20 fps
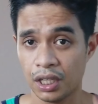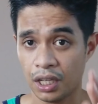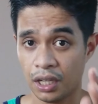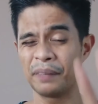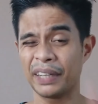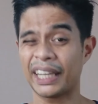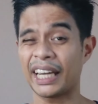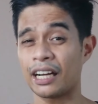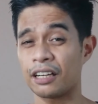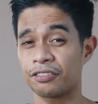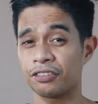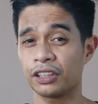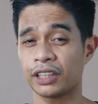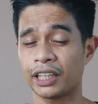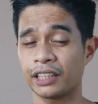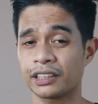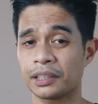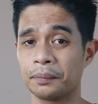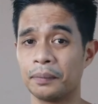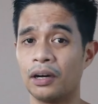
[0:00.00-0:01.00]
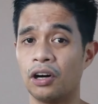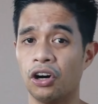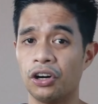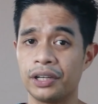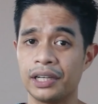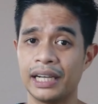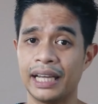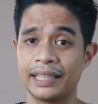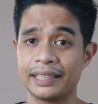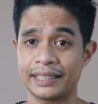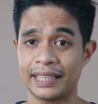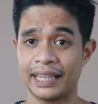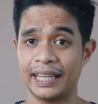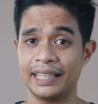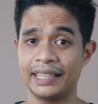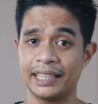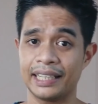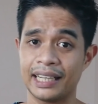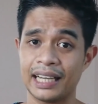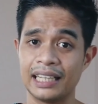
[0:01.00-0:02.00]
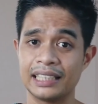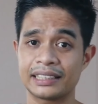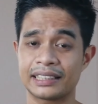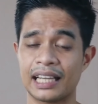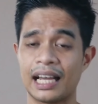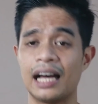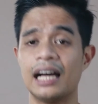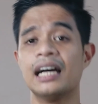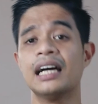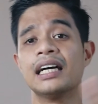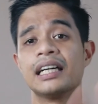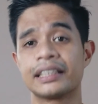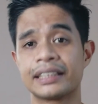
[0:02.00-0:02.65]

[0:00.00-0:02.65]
Be careful kayo sa mga online training, guys, ha?